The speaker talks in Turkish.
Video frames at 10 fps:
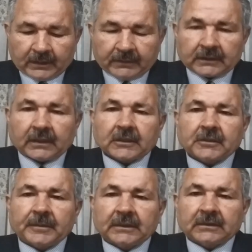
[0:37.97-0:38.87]
Evet
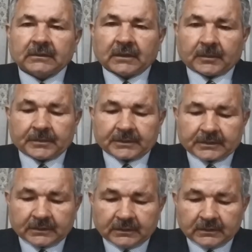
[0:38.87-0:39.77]
haşmet
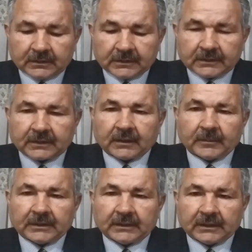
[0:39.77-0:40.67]
kapısı
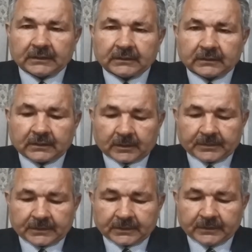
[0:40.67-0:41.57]
sermediyet
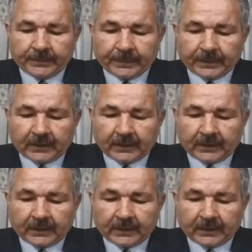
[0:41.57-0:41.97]
kapısı.